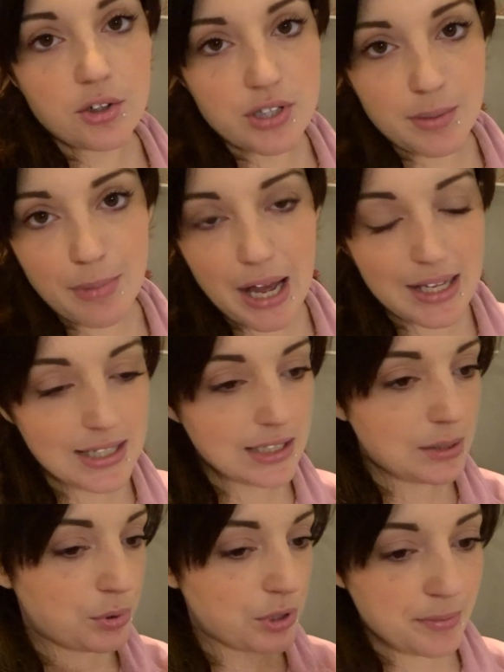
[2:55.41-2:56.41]
cose base
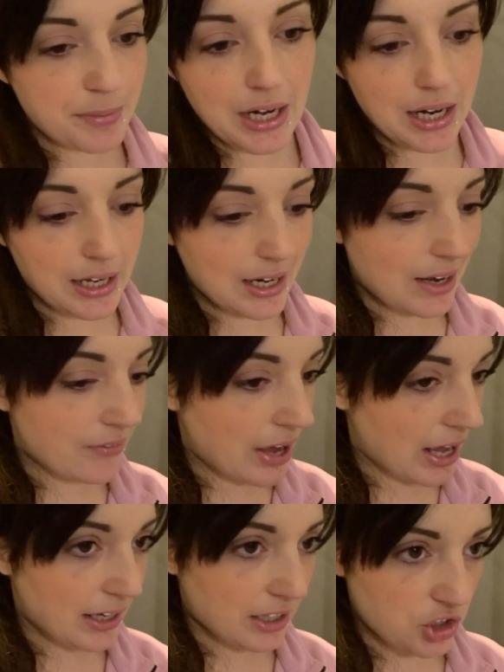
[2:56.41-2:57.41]
tipo aspirare,
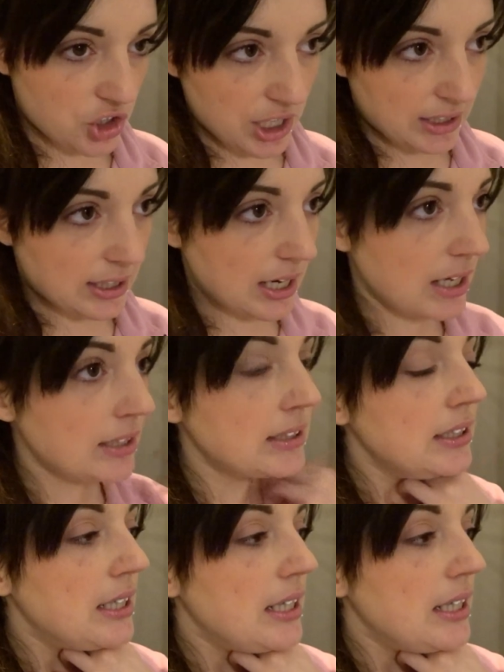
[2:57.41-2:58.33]
lavare eccetera